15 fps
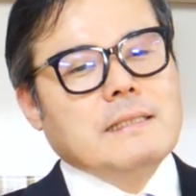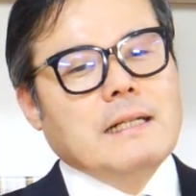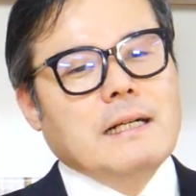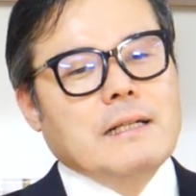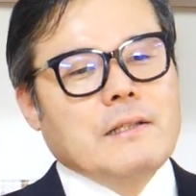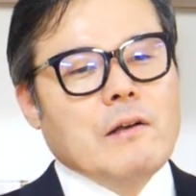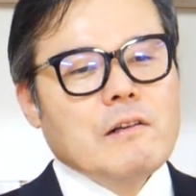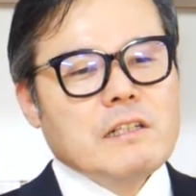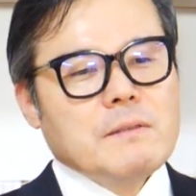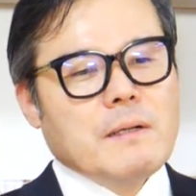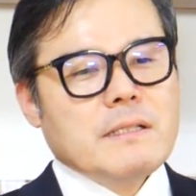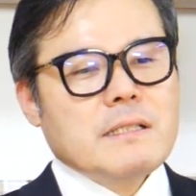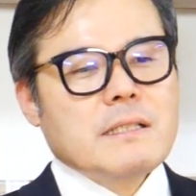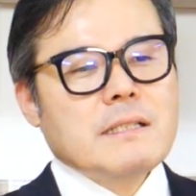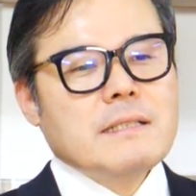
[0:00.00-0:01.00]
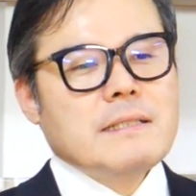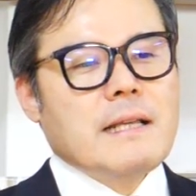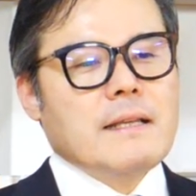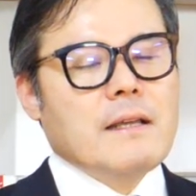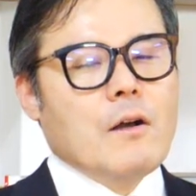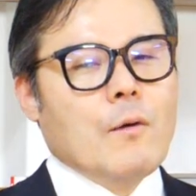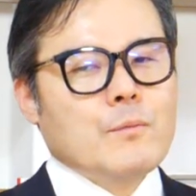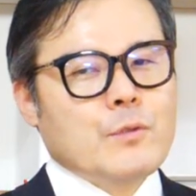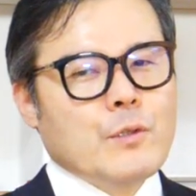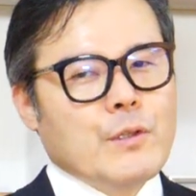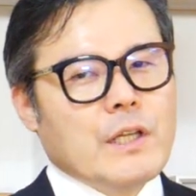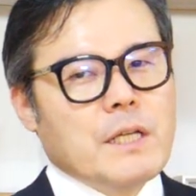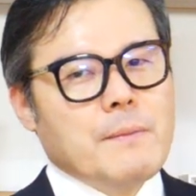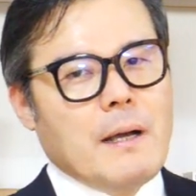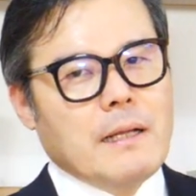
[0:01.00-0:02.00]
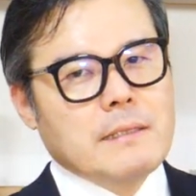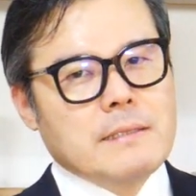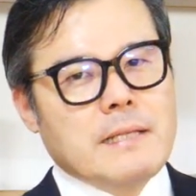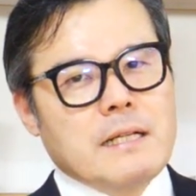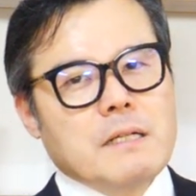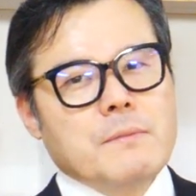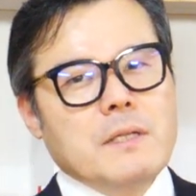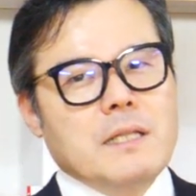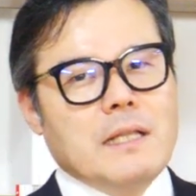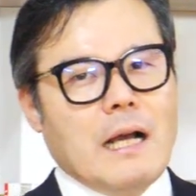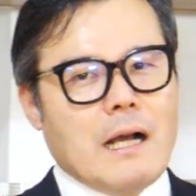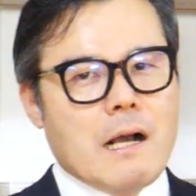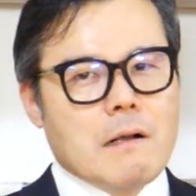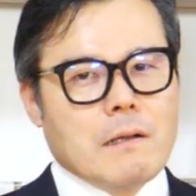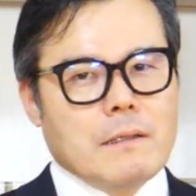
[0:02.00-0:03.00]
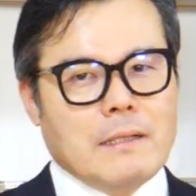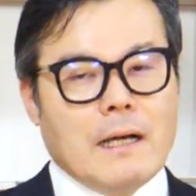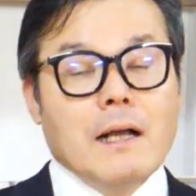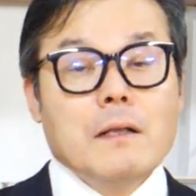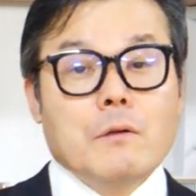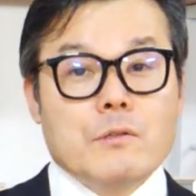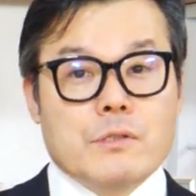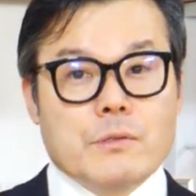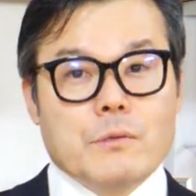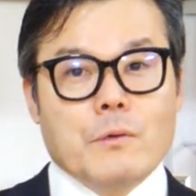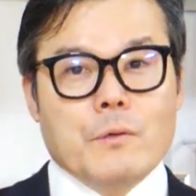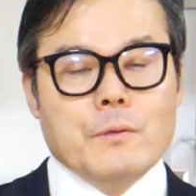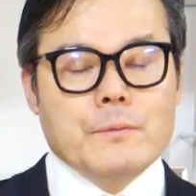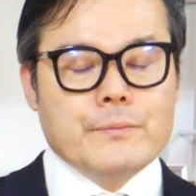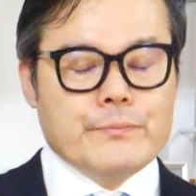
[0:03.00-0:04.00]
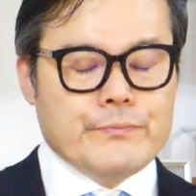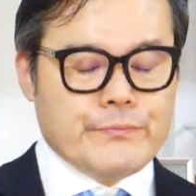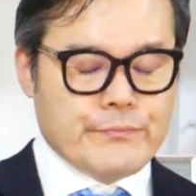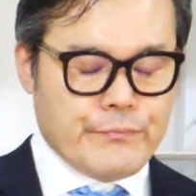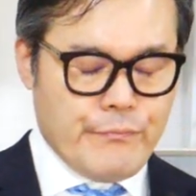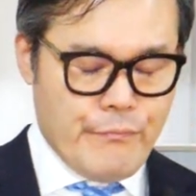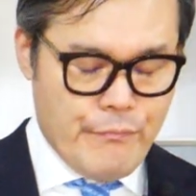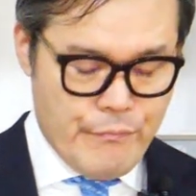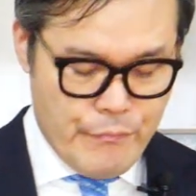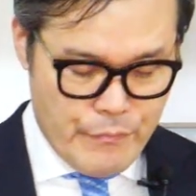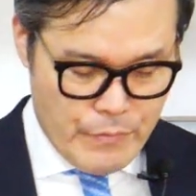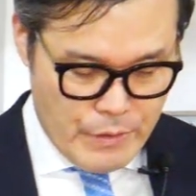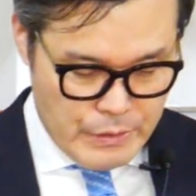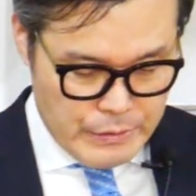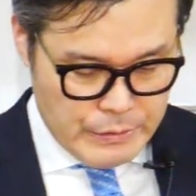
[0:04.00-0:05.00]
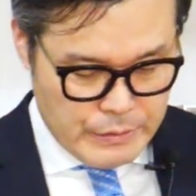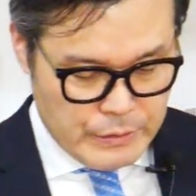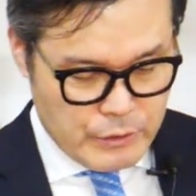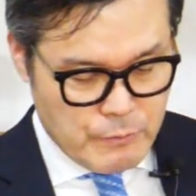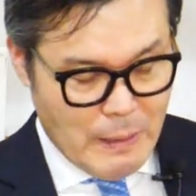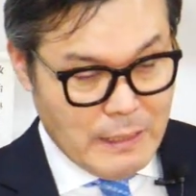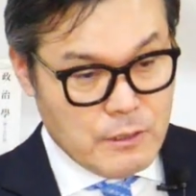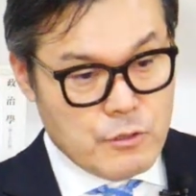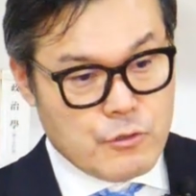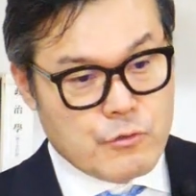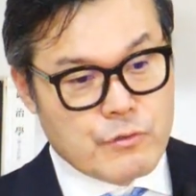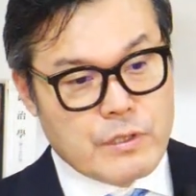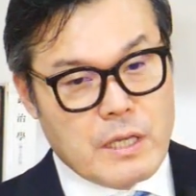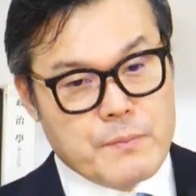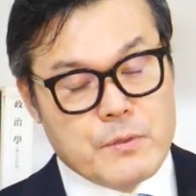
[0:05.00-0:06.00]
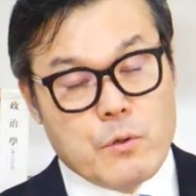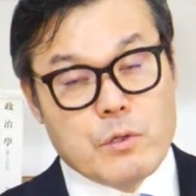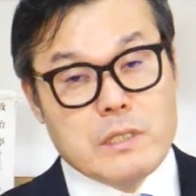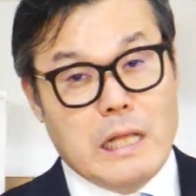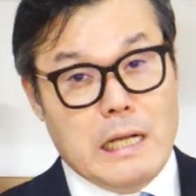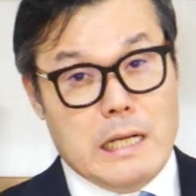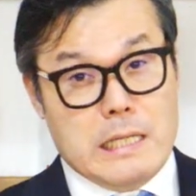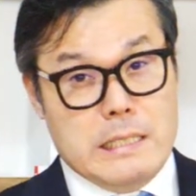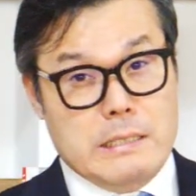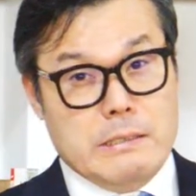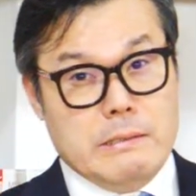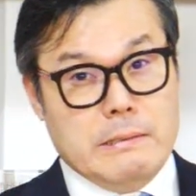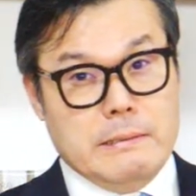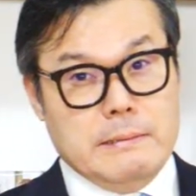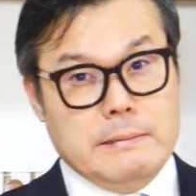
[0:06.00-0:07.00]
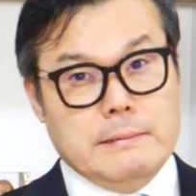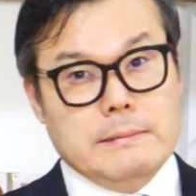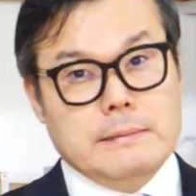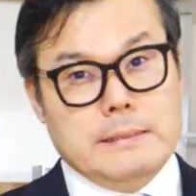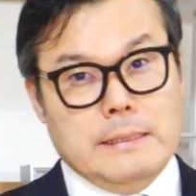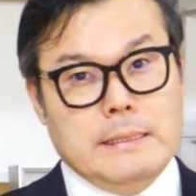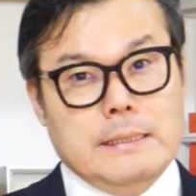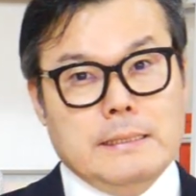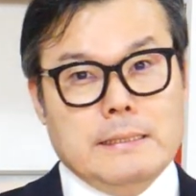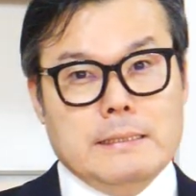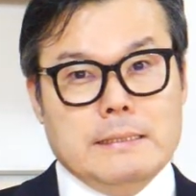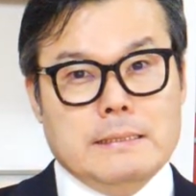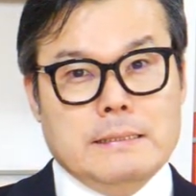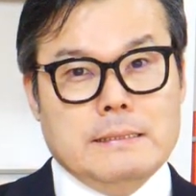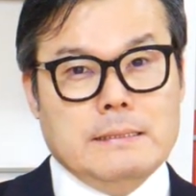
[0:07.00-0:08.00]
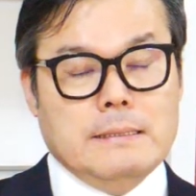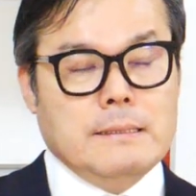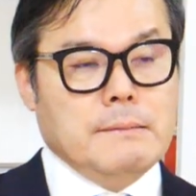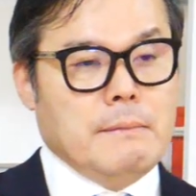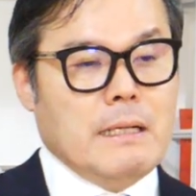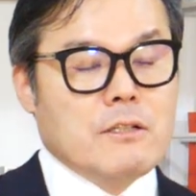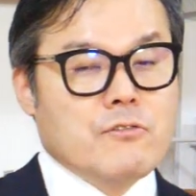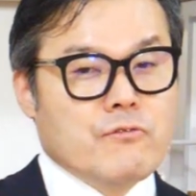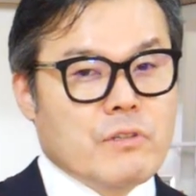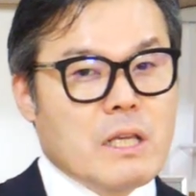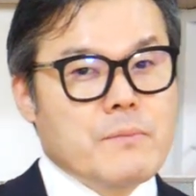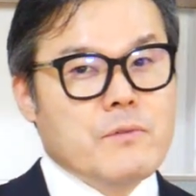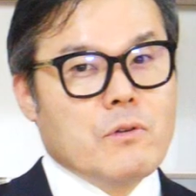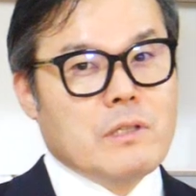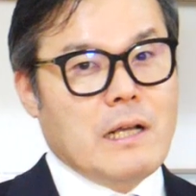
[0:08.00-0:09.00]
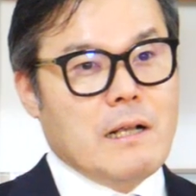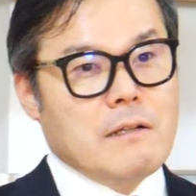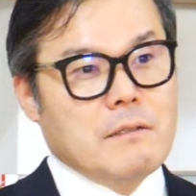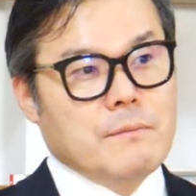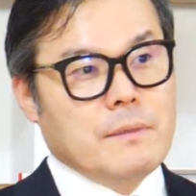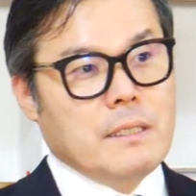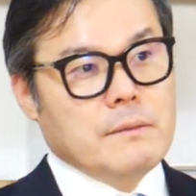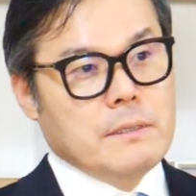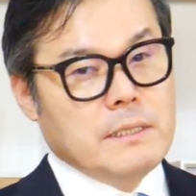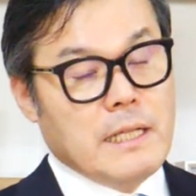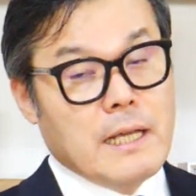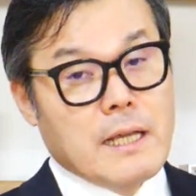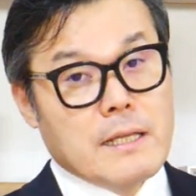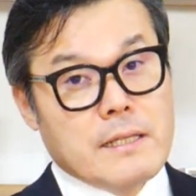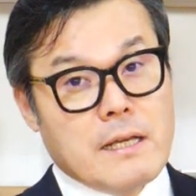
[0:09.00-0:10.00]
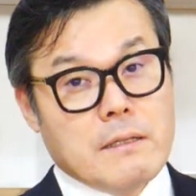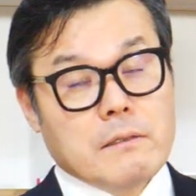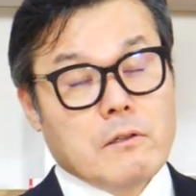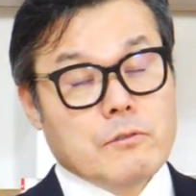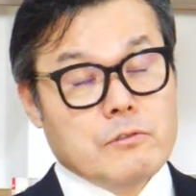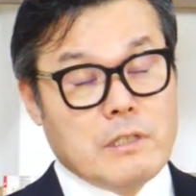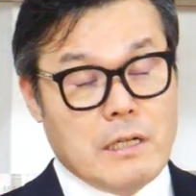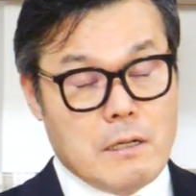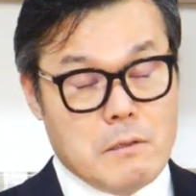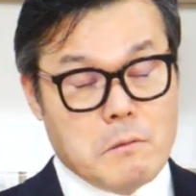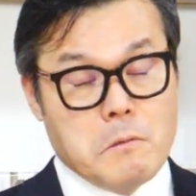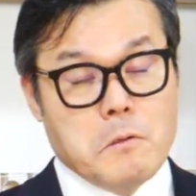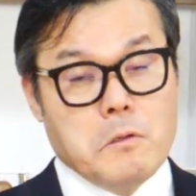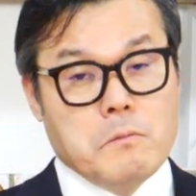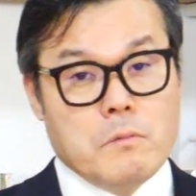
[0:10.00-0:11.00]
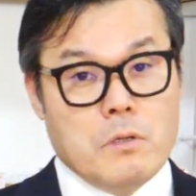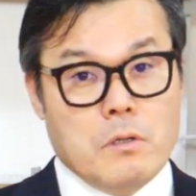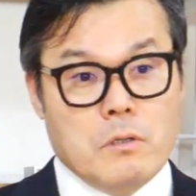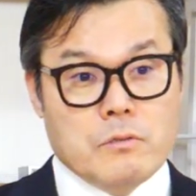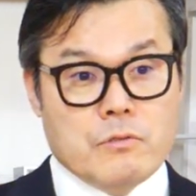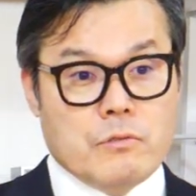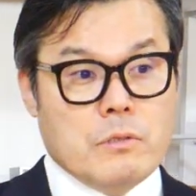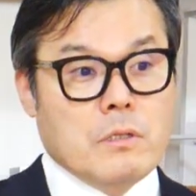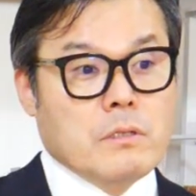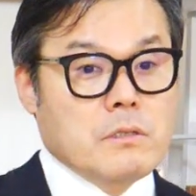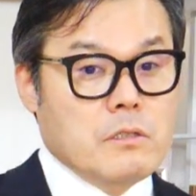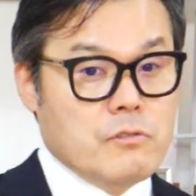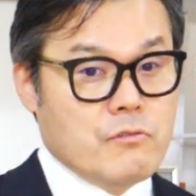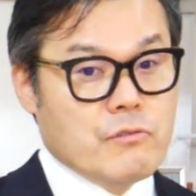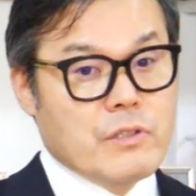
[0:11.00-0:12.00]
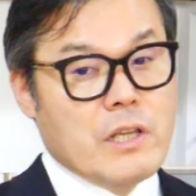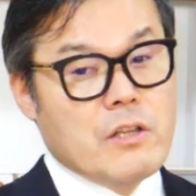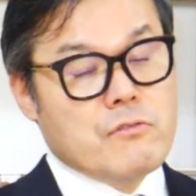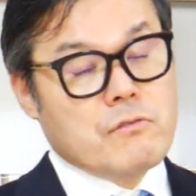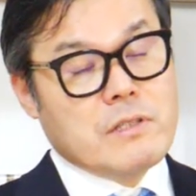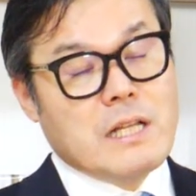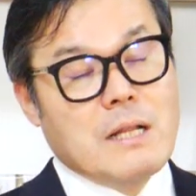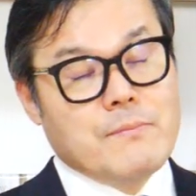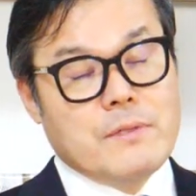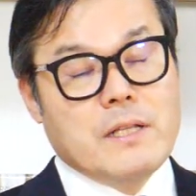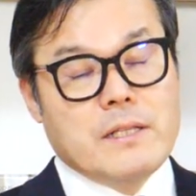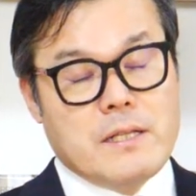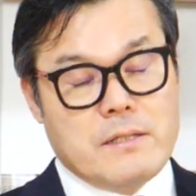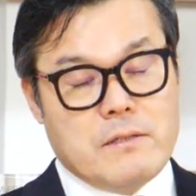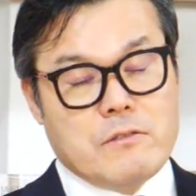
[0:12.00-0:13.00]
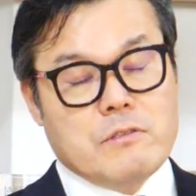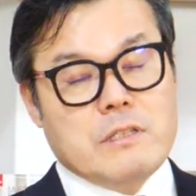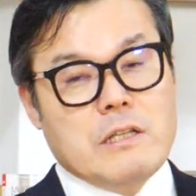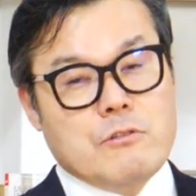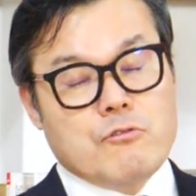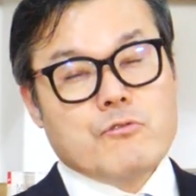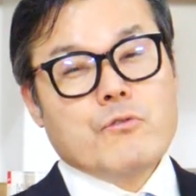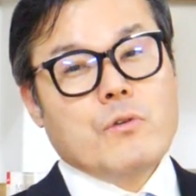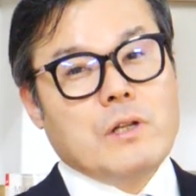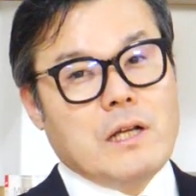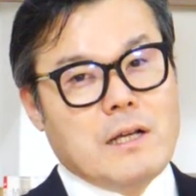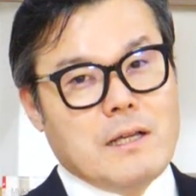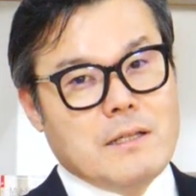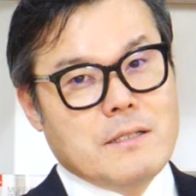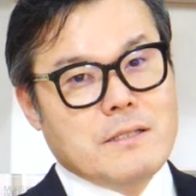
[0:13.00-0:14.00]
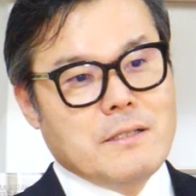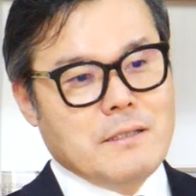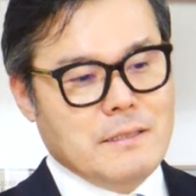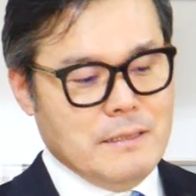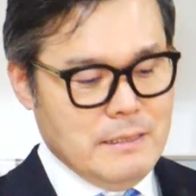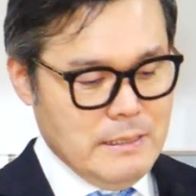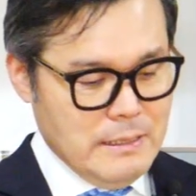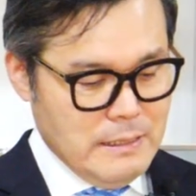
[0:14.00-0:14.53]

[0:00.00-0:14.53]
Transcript: 어, 현금화 시키는 사이에 엄청나게 많은 세금이 나가, 나갈 것이고 그리고 많은 중개 비용이 나가겠죠. 예. 많은 중개 비용이 나갈 겁니다. 은행에 대한 것도 나가고 뭐 그걸 중개해 주는 사람들에 대해서도 이제 수수료가 나가겠죠.